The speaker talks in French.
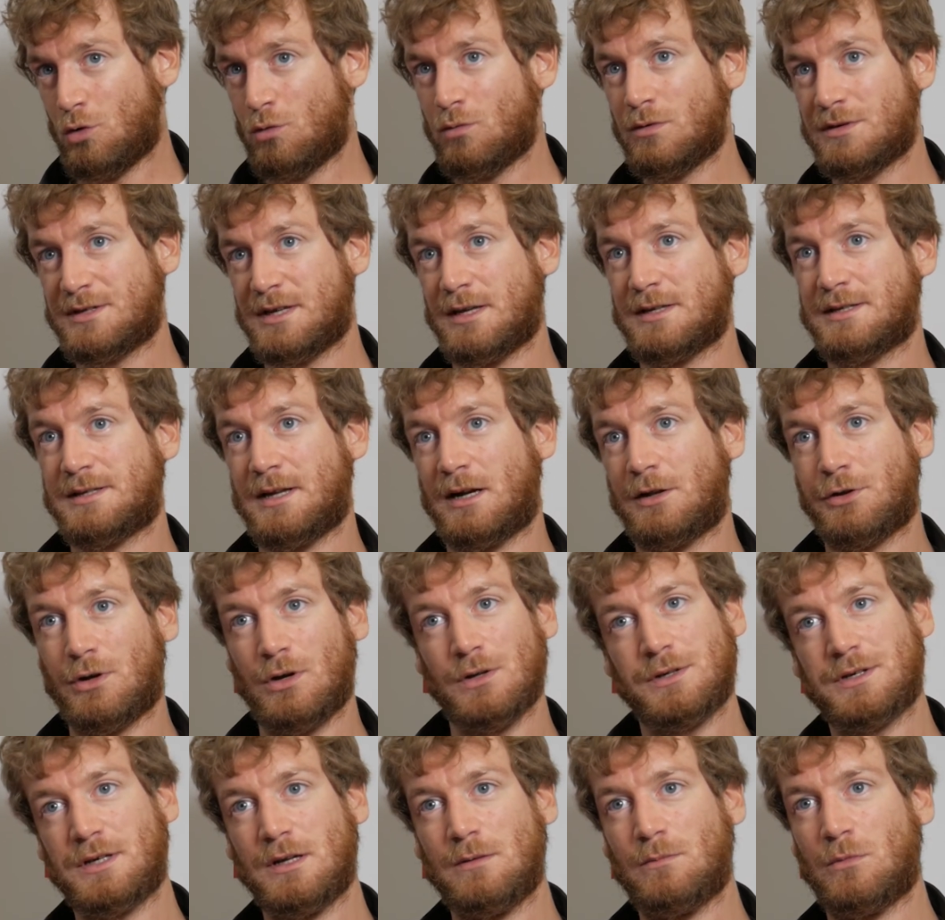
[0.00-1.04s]
On s'installe
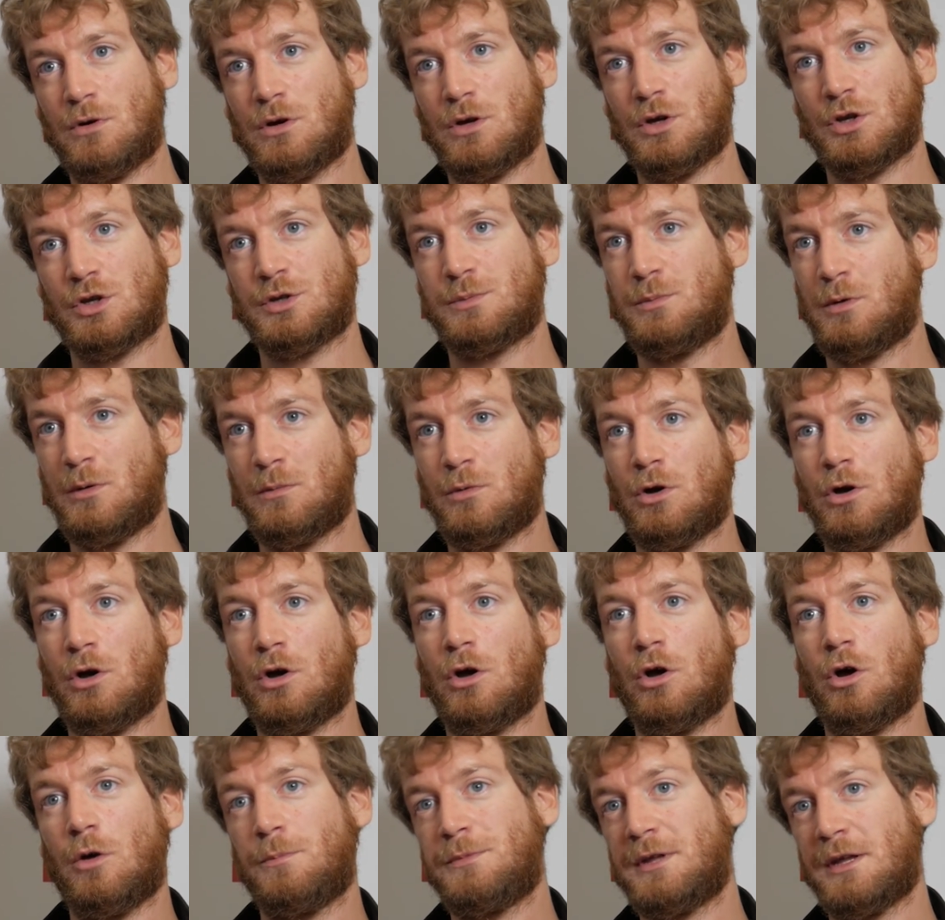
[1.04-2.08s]
tranquillement en ce
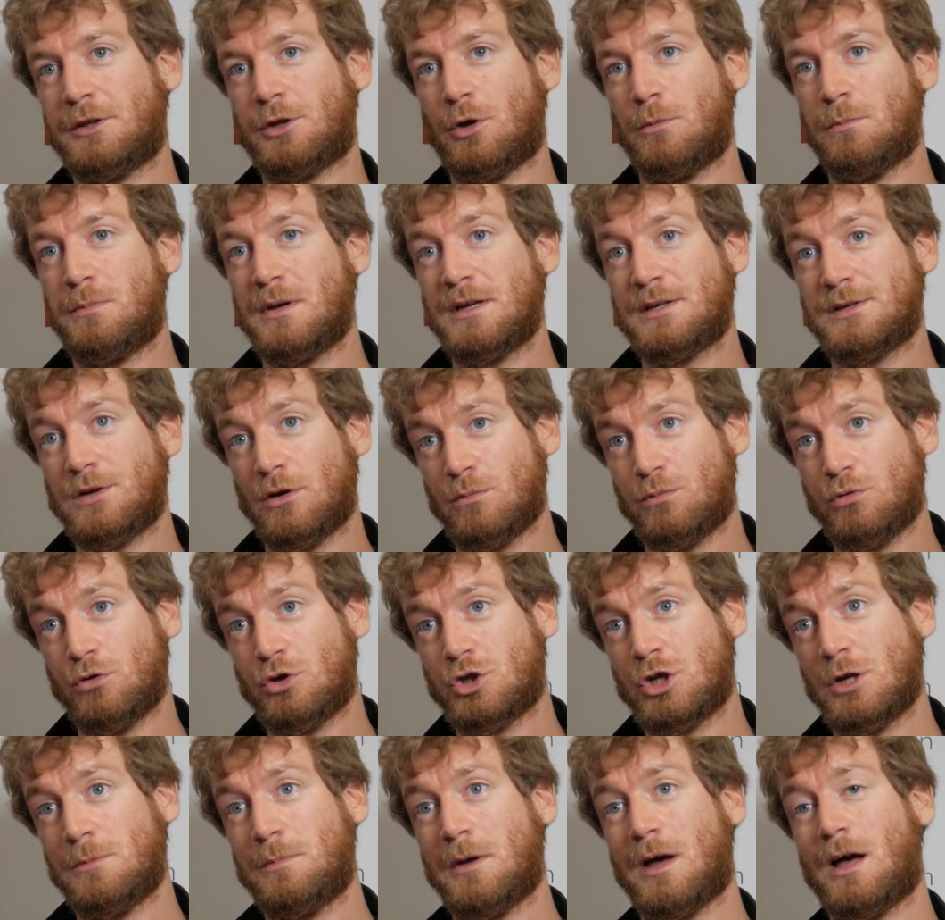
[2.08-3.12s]
moment, peut-être en baissant le
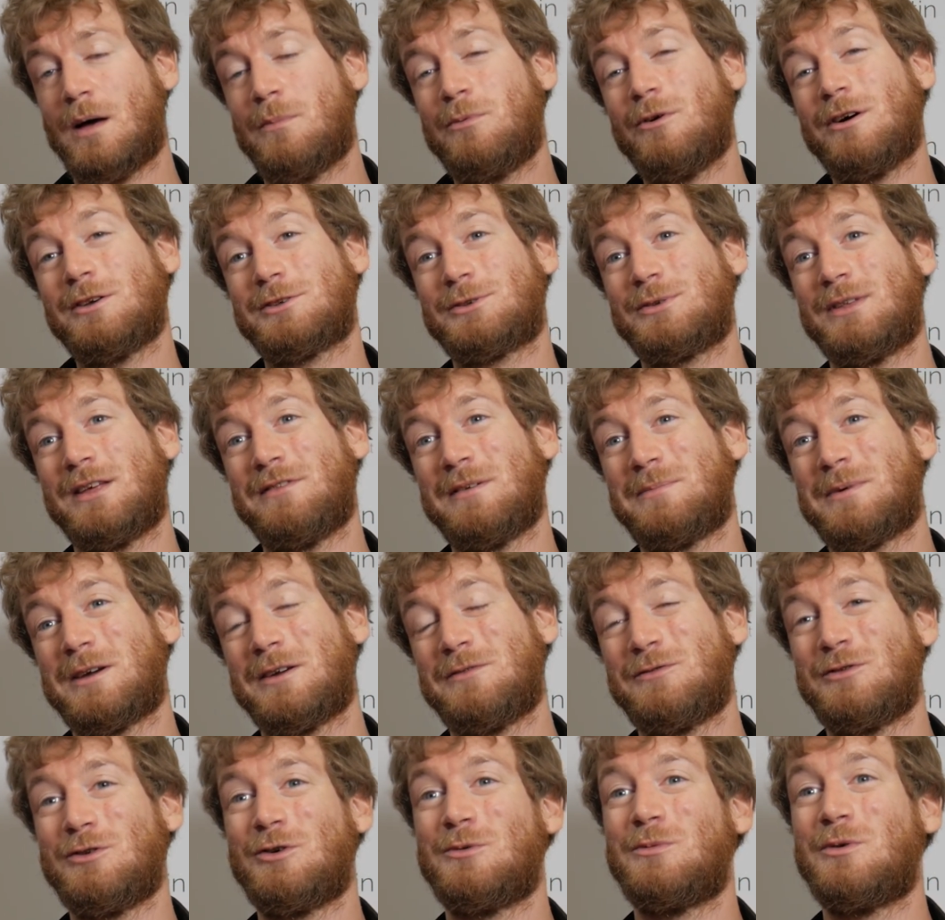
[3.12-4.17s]
budget par rapport à ce qu'on avait
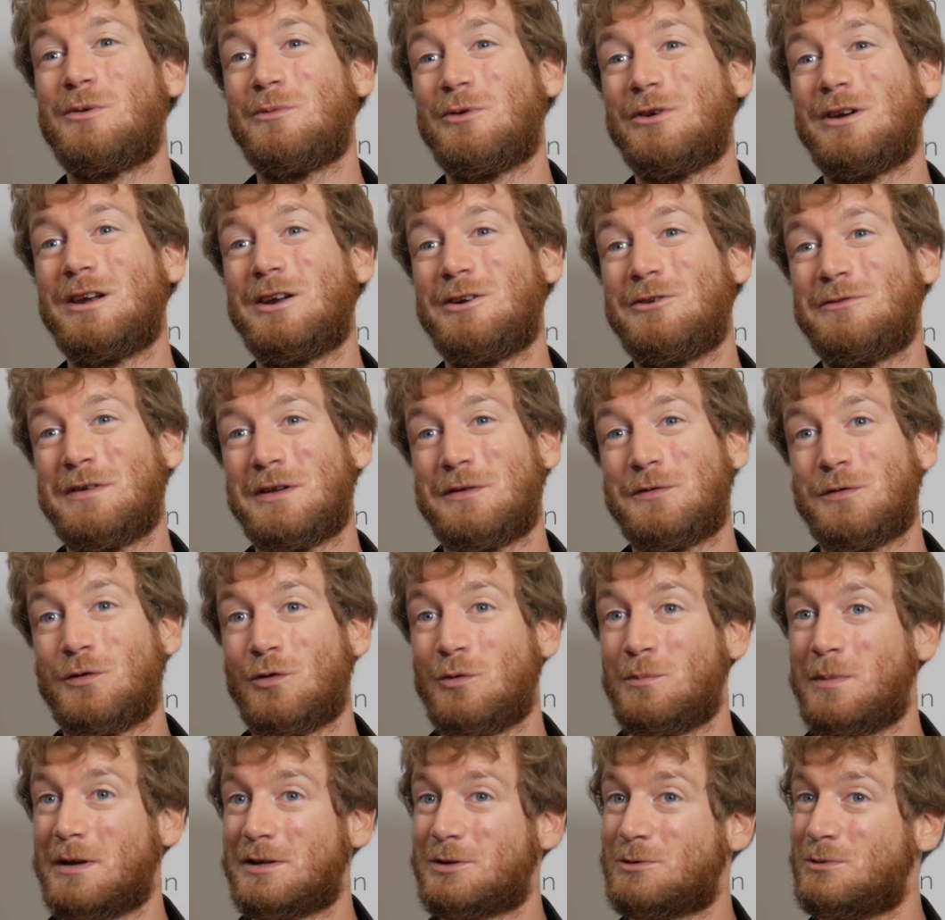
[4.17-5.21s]
prévu au moment de la levée de
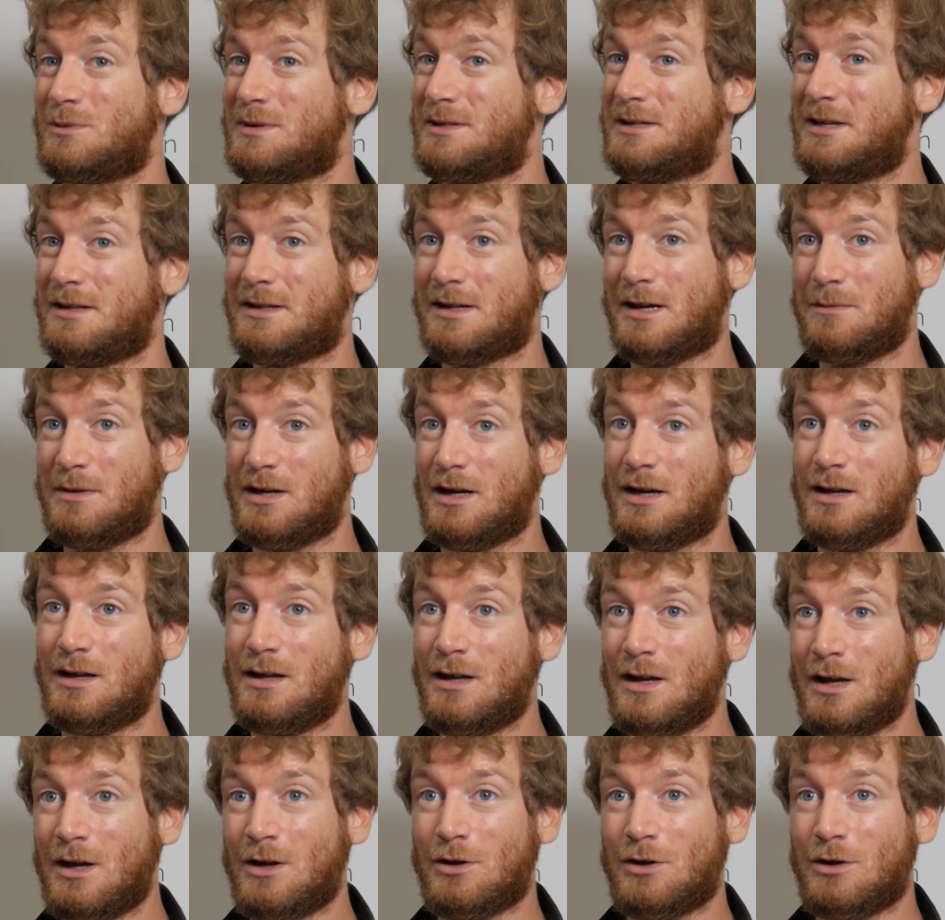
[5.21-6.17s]
fonds, parce qu'on sait très bien